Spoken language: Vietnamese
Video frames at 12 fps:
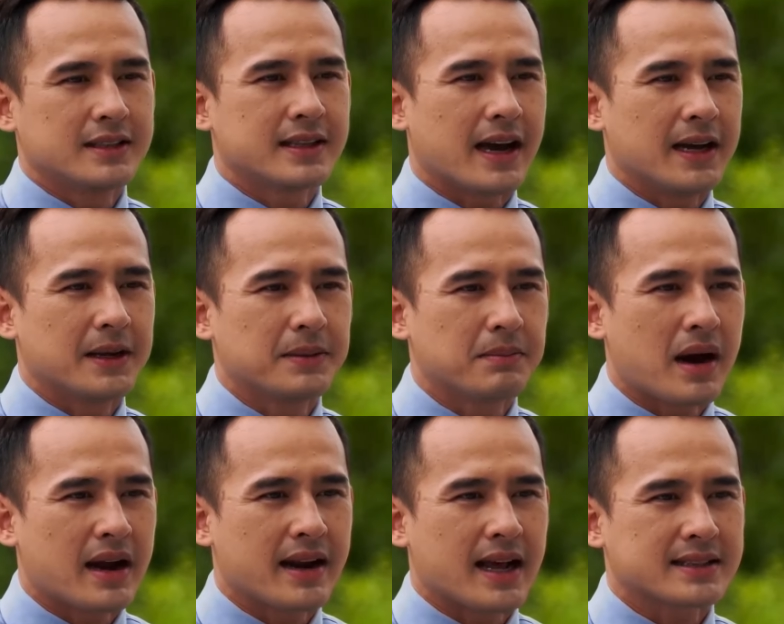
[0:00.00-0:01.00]
Hiện tại
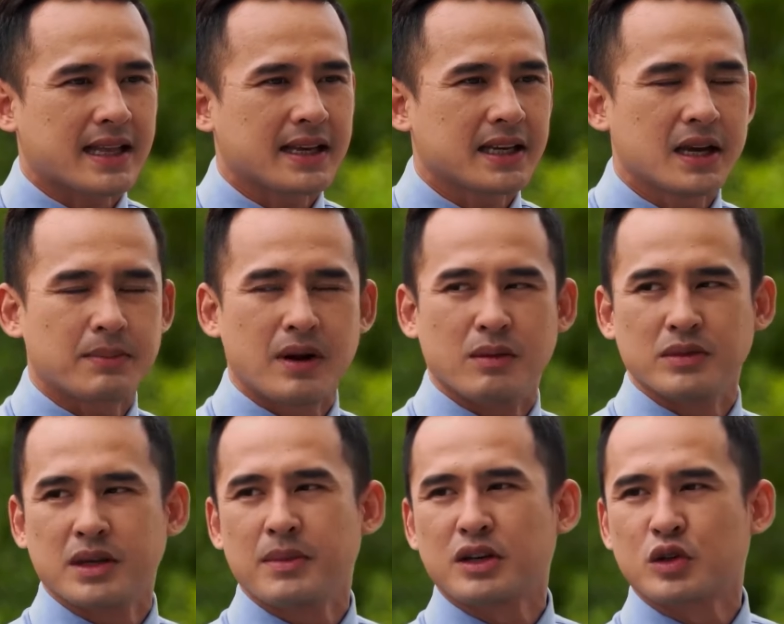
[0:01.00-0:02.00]
ba anh đang tái ký hợp
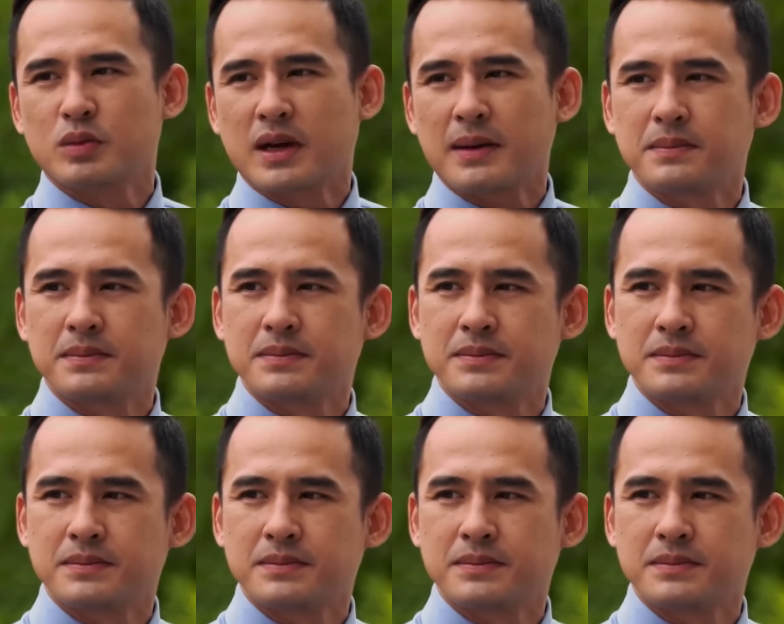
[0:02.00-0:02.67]
đồng với bên cung cấp